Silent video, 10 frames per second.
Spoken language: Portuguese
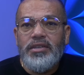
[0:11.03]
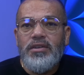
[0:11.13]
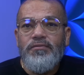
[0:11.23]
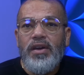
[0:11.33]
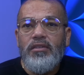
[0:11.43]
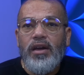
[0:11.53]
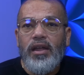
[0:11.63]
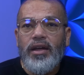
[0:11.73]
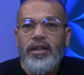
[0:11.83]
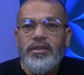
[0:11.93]
Nessa feita,
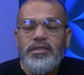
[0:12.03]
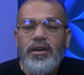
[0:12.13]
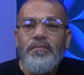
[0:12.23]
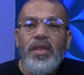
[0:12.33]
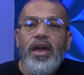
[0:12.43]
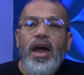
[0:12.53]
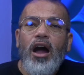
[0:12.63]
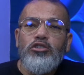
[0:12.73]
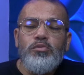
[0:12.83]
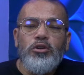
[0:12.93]
quero agradecer
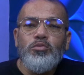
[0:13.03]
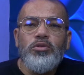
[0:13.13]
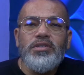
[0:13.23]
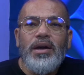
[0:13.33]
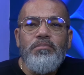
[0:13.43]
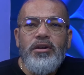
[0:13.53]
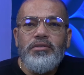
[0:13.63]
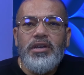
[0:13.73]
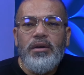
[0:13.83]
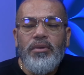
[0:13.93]
aos meus muitos
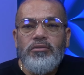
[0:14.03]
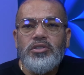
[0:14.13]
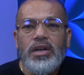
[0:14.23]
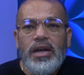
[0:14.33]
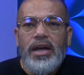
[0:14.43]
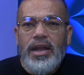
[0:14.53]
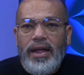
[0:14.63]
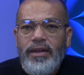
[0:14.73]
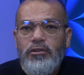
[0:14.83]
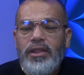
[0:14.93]
amigos e irmãos
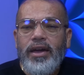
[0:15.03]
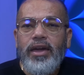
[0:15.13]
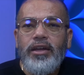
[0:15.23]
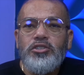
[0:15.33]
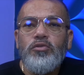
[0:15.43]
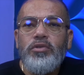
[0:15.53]
lá da outra rede,